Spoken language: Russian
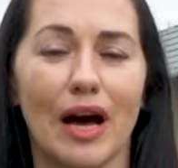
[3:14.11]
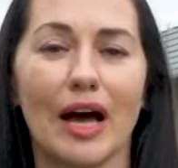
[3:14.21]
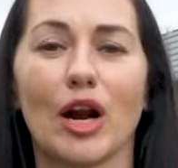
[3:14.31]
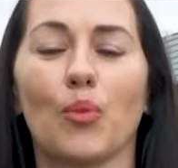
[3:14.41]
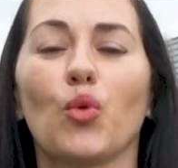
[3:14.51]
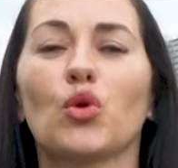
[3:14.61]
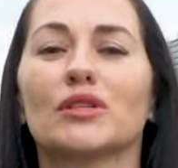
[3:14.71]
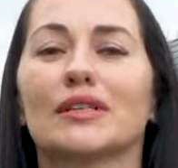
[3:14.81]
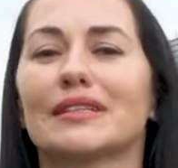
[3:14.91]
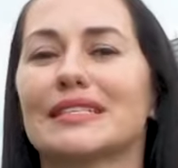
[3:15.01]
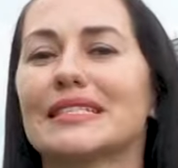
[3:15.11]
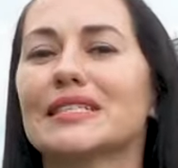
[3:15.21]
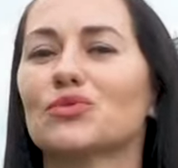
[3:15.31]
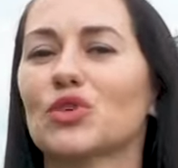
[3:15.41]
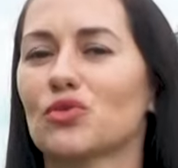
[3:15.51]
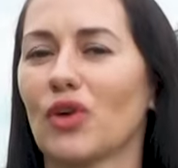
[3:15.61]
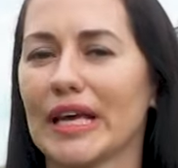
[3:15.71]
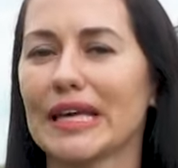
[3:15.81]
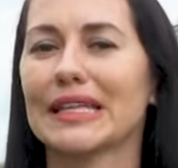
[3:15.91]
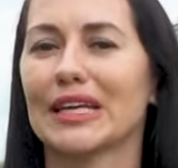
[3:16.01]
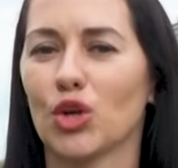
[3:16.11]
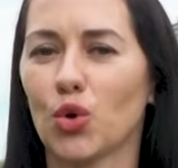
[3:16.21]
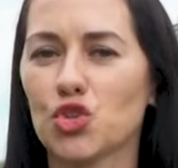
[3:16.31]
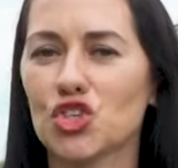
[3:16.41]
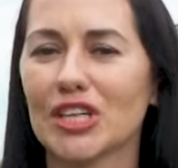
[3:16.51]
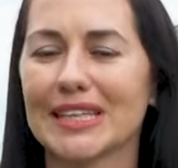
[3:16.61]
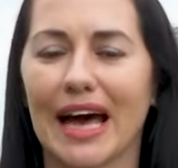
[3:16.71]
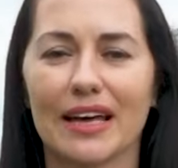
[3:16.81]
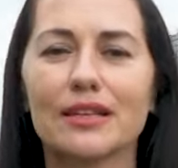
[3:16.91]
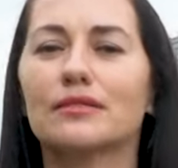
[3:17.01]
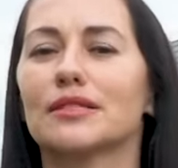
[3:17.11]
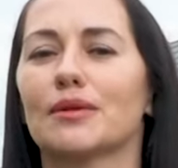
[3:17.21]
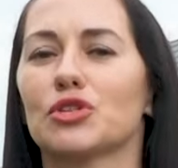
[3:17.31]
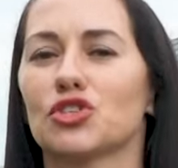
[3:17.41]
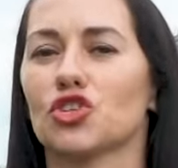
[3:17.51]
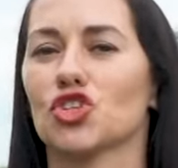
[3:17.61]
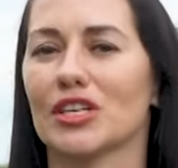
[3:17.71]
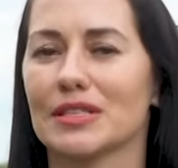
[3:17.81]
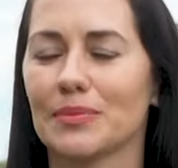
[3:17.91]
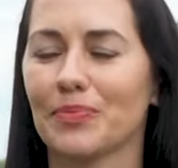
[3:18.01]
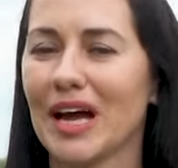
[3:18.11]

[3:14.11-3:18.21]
аэропорта тестировали военные летчики на Ил-76.